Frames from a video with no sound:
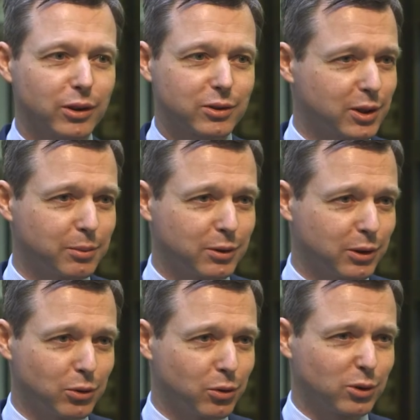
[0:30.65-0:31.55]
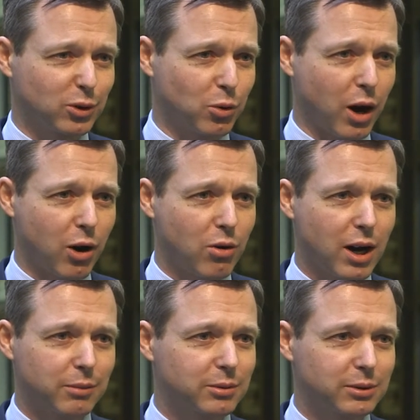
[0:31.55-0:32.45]
Es gibt genügend
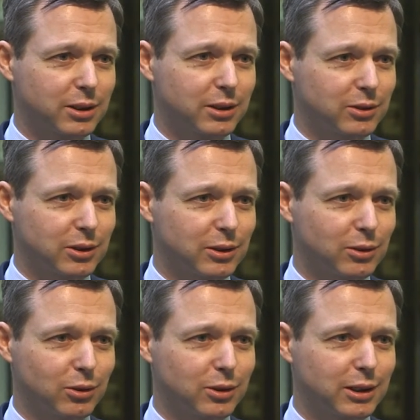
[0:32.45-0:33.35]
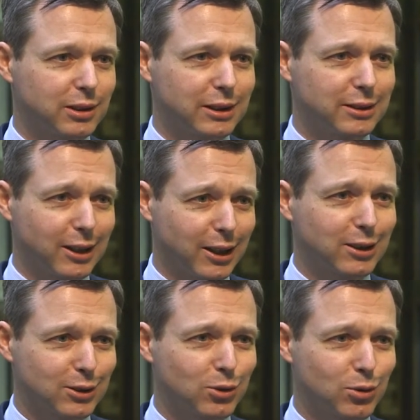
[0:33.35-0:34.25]
Know-how, aber wir sind noch nicht
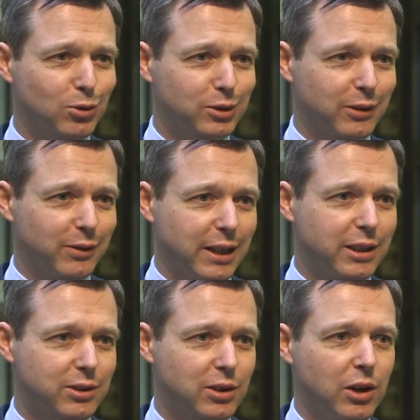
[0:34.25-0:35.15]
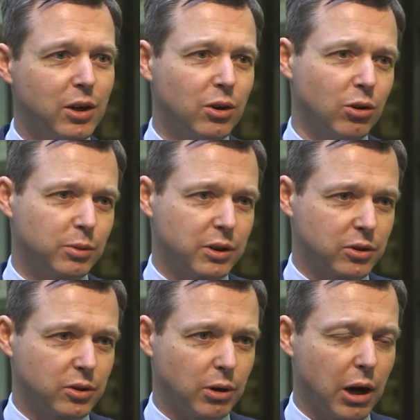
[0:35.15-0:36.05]
intelligent genug unterwegs, um
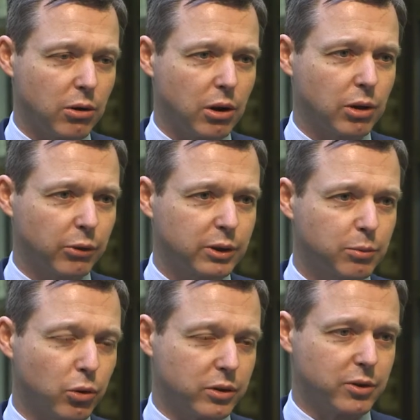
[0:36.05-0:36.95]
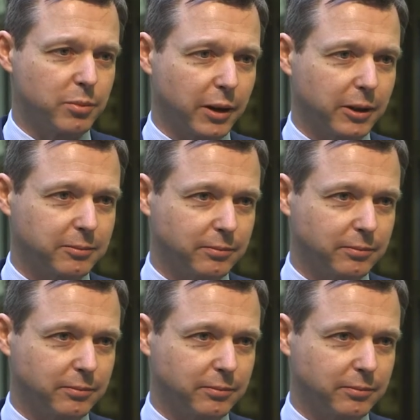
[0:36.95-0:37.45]
dieses Know-how auch auf den Boden zu bringen.